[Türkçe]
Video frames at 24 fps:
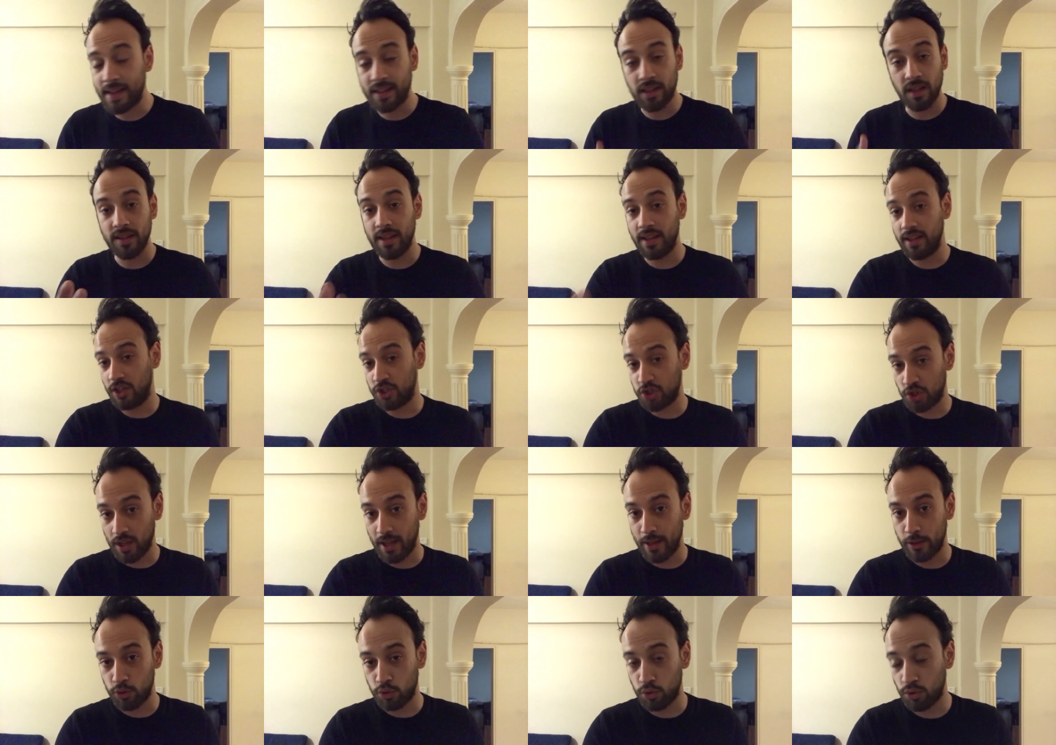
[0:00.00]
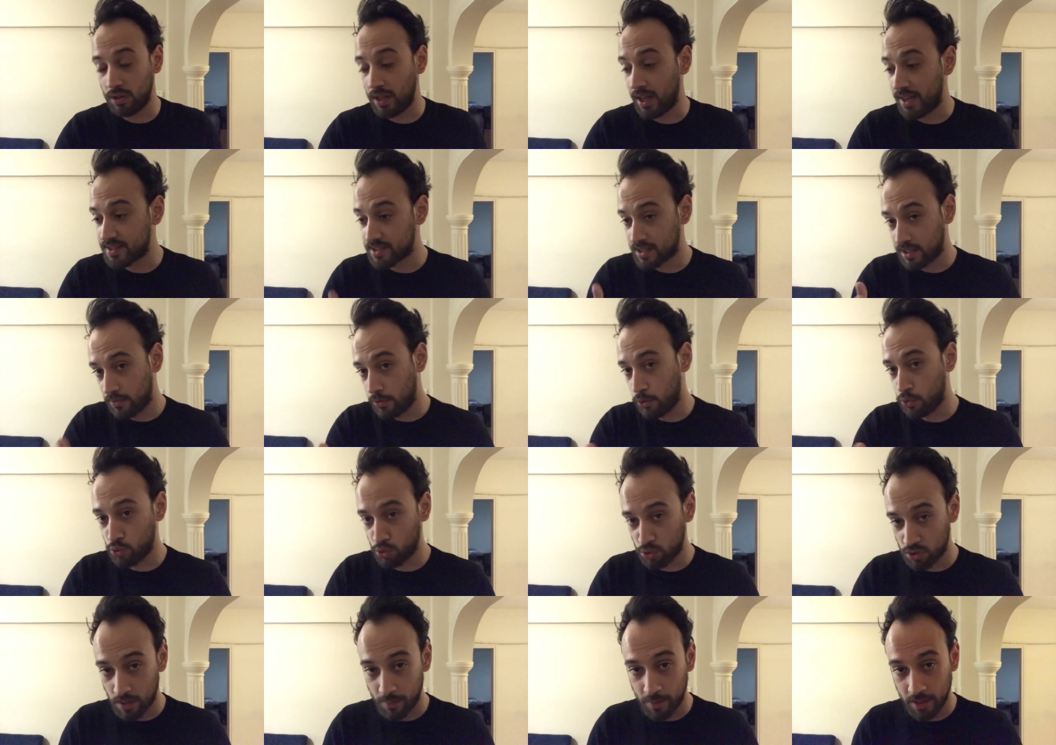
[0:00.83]
Belki de yaşı daha küçük, daha sınava
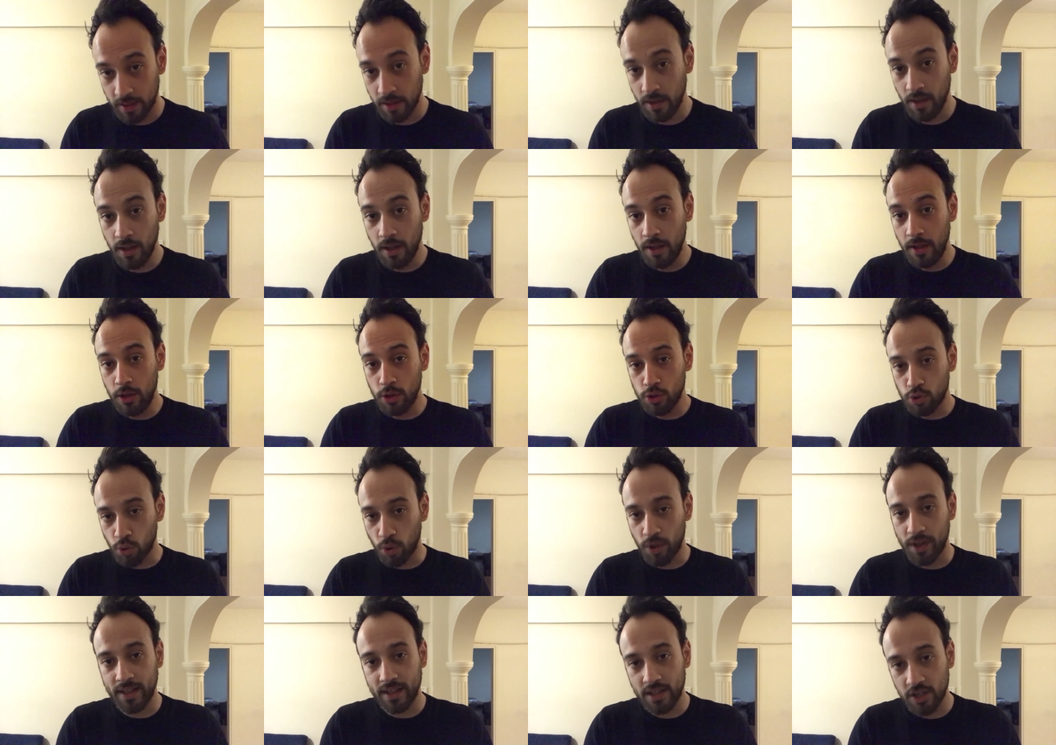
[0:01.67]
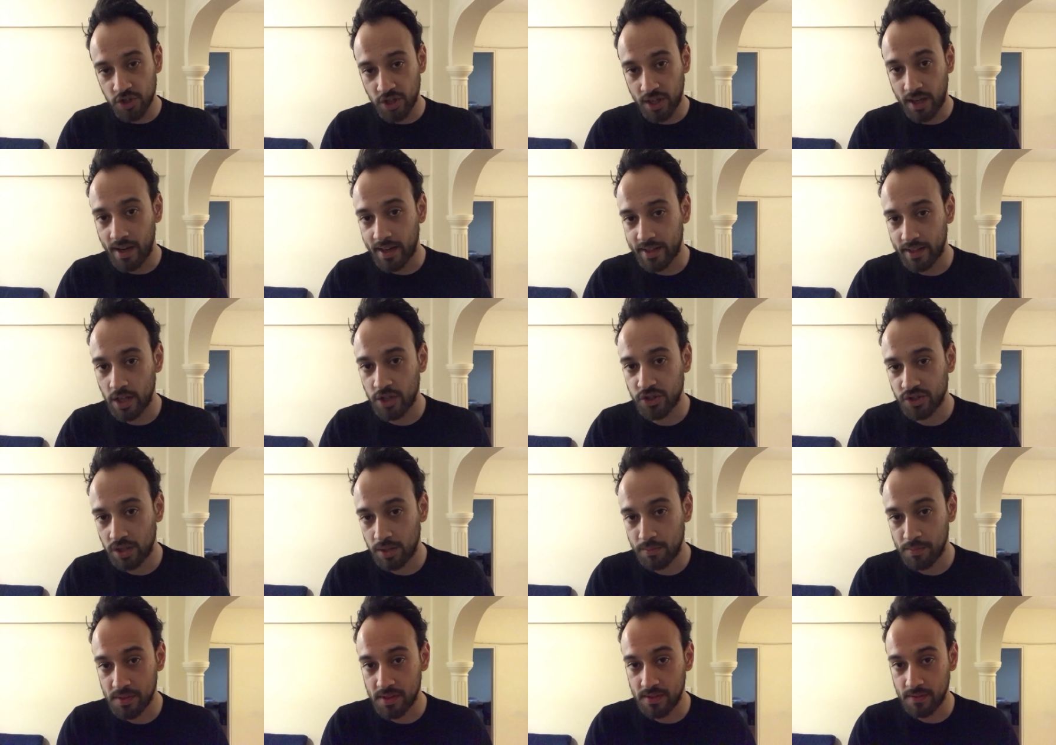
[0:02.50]
uzun zaman sonra girecek
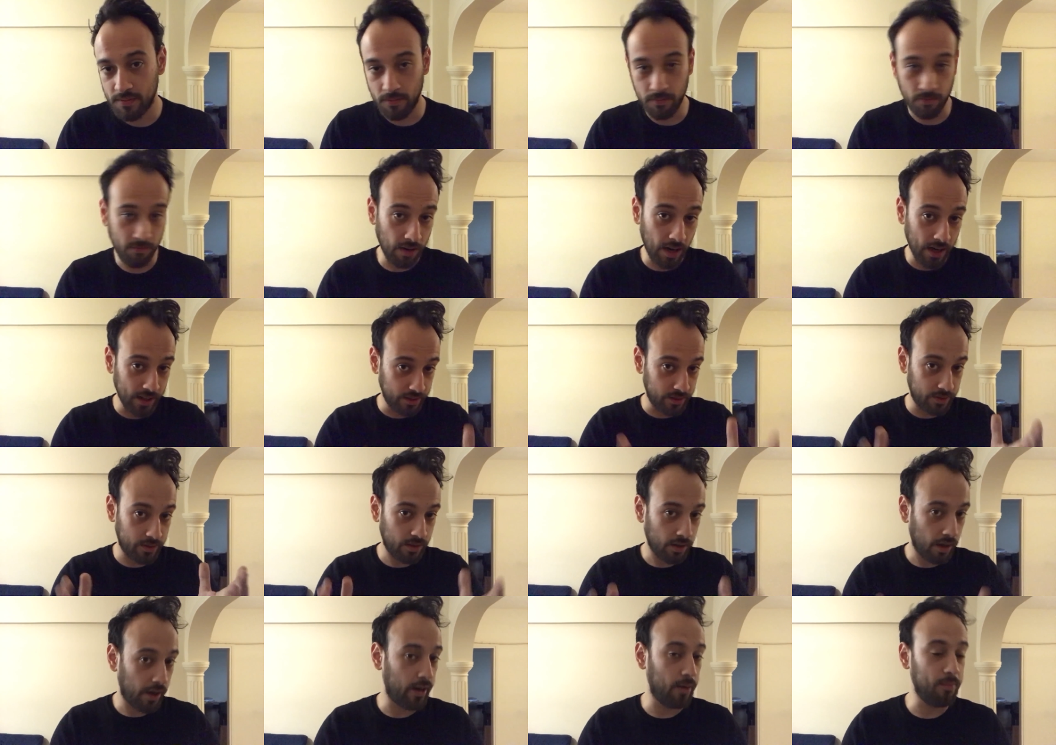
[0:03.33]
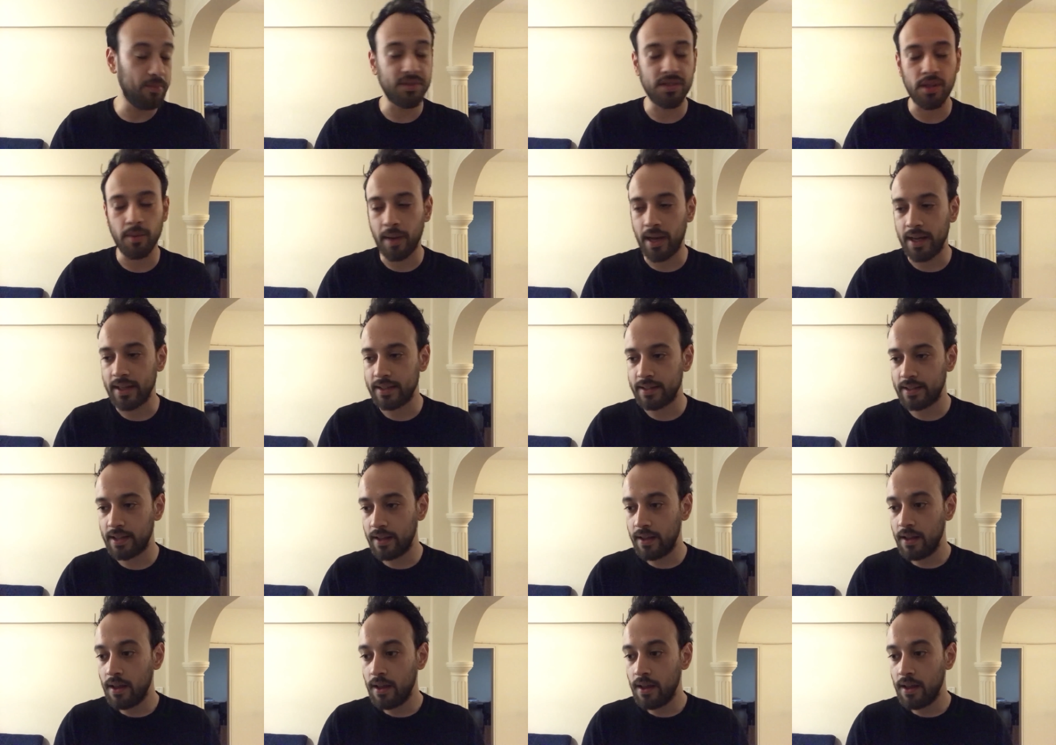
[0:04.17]
arkadaşlarımız vardır aramızda belki